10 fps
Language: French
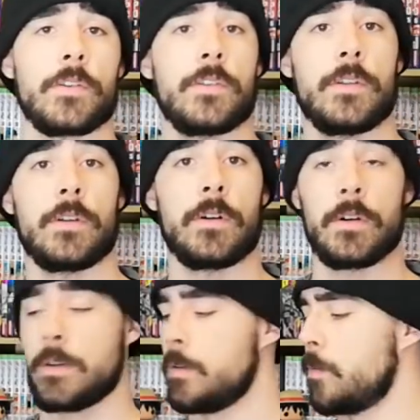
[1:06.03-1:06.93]
c'est
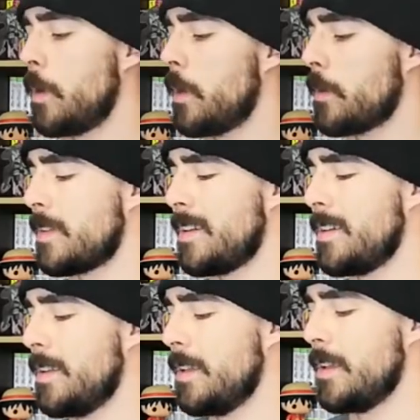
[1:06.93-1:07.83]
euh, voilà ça.
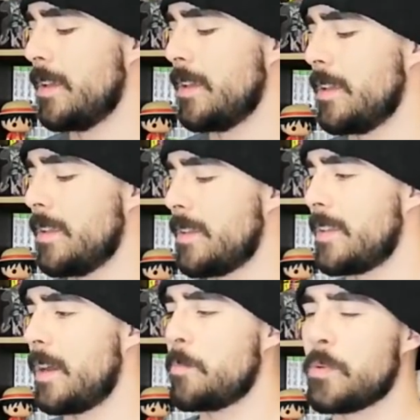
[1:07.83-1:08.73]

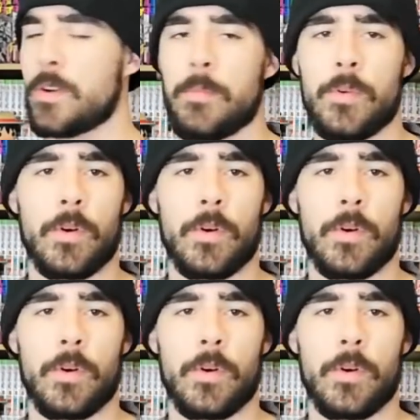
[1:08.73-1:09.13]
C'est un peu comme